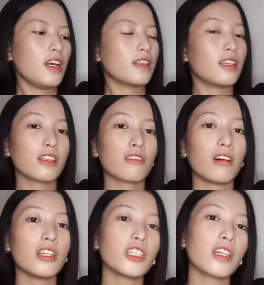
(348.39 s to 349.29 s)
Then, ko
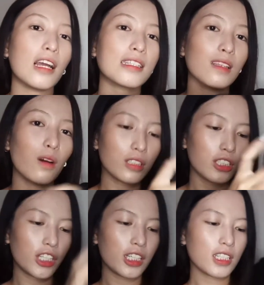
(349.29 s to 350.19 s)
ano siya guys, loose
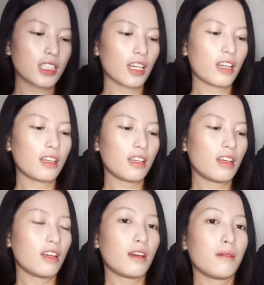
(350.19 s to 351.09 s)
jeans kay
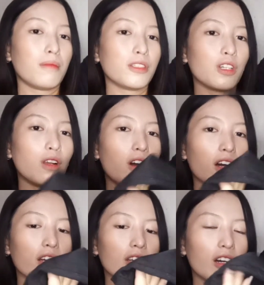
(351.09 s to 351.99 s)
medyo
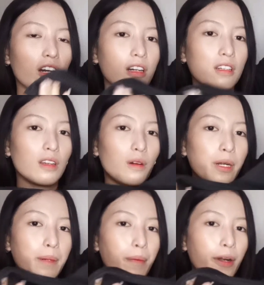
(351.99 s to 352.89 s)
luag yung
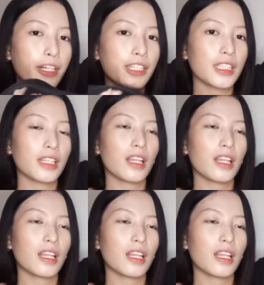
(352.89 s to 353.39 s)
lower part.